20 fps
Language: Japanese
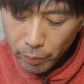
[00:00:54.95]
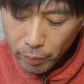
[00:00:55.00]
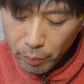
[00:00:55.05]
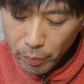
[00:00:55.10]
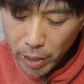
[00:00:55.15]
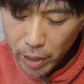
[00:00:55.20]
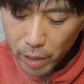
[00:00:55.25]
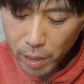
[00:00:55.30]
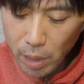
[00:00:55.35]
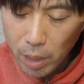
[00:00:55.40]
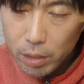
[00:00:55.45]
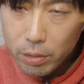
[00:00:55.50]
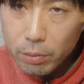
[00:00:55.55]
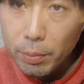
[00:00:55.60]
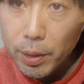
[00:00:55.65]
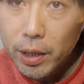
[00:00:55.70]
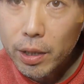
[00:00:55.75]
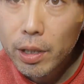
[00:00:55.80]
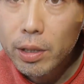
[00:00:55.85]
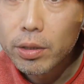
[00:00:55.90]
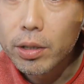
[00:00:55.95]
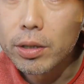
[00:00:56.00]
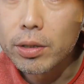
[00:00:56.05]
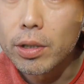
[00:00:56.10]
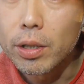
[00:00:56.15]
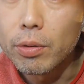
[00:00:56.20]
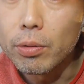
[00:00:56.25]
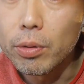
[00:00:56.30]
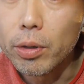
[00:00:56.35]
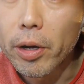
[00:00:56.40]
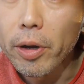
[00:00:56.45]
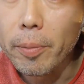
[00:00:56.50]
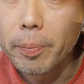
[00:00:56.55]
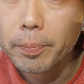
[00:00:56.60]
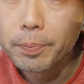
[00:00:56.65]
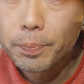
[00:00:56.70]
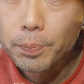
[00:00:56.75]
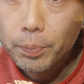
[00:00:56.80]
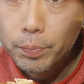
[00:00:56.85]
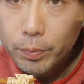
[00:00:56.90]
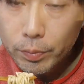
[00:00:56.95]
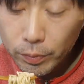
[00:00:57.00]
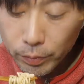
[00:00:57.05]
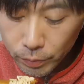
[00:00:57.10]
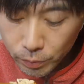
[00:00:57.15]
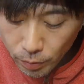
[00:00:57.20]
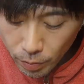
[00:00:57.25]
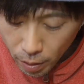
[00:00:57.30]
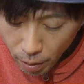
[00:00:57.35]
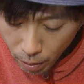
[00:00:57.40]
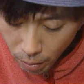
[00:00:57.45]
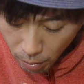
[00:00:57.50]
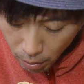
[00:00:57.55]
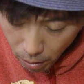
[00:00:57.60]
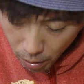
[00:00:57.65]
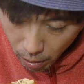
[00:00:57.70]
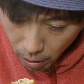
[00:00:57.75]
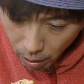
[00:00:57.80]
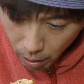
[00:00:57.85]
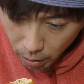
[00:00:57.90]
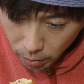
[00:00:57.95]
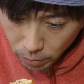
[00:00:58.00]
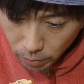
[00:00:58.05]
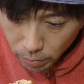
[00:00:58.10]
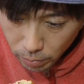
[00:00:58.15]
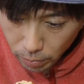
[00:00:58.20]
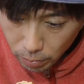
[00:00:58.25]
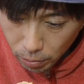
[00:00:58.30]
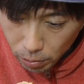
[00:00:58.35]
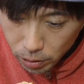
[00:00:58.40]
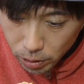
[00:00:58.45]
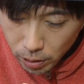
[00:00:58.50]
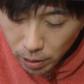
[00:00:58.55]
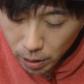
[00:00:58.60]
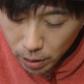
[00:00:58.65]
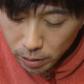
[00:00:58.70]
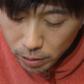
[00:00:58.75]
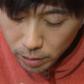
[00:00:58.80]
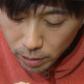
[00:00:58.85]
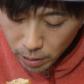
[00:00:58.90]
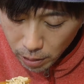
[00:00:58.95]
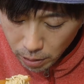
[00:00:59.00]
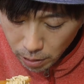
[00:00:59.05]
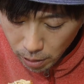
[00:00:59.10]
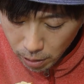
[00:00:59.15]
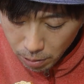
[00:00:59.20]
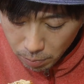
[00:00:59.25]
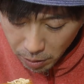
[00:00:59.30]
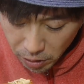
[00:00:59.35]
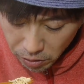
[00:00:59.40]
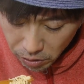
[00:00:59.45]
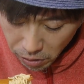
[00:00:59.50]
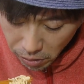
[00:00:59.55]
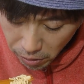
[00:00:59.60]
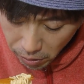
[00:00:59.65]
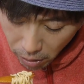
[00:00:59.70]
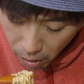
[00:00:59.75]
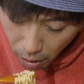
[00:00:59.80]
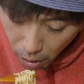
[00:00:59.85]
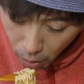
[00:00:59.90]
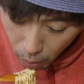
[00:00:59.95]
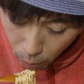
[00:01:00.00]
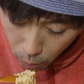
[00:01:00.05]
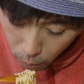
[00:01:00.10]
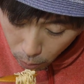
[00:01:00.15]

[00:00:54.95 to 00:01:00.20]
麺軽めなんですけどねあのコシがしっかりありましてはい